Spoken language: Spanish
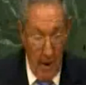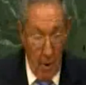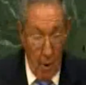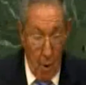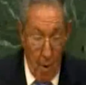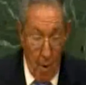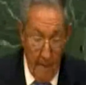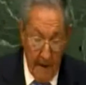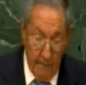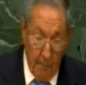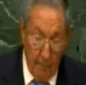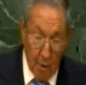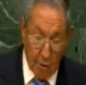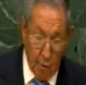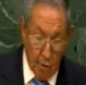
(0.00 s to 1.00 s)
Lo
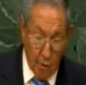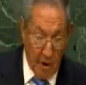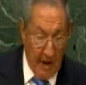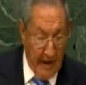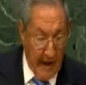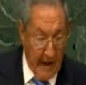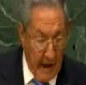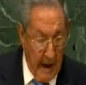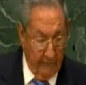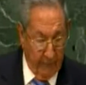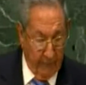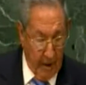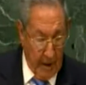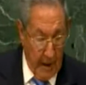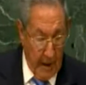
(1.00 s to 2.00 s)
mismo sucede en
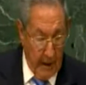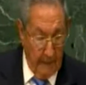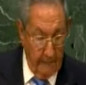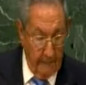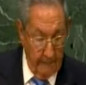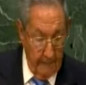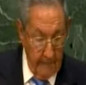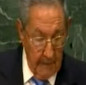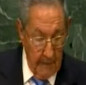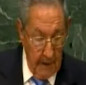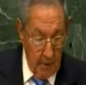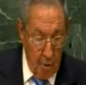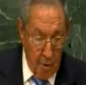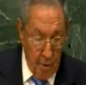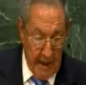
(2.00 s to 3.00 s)
África
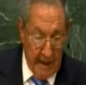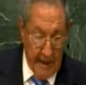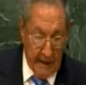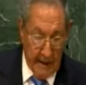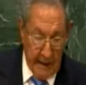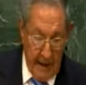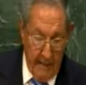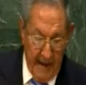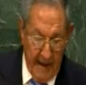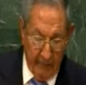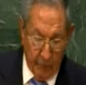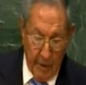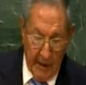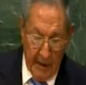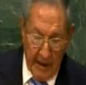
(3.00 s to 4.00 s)
con el
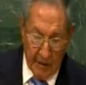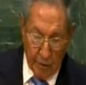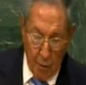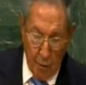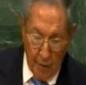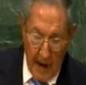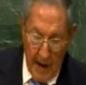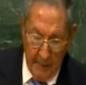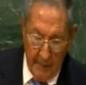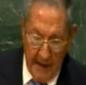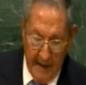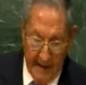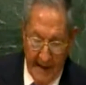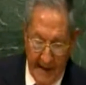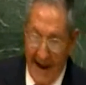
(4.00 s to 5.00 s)
incremento
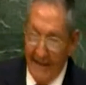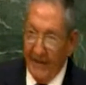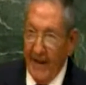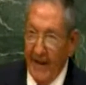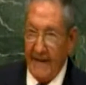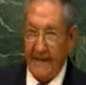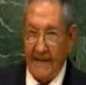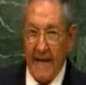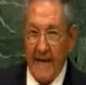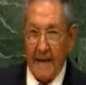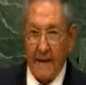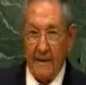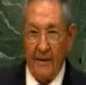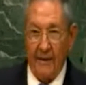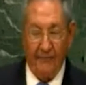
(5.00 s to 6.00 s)
inexorable de la
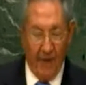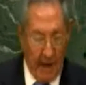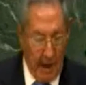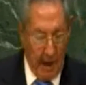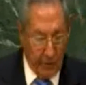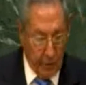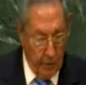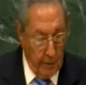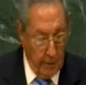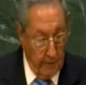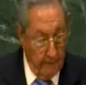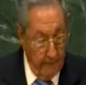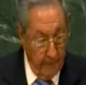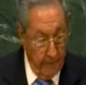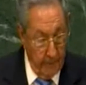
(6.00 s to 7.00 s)
desertificación.
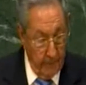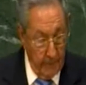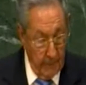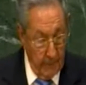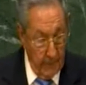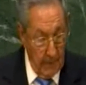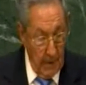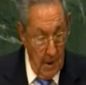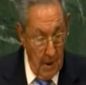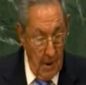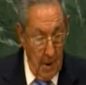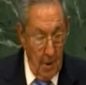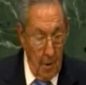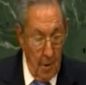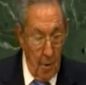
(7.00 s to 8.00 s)

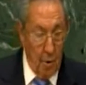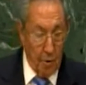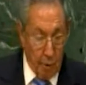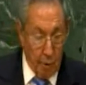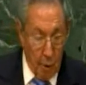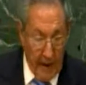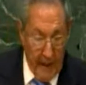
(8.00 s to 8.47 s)
Nos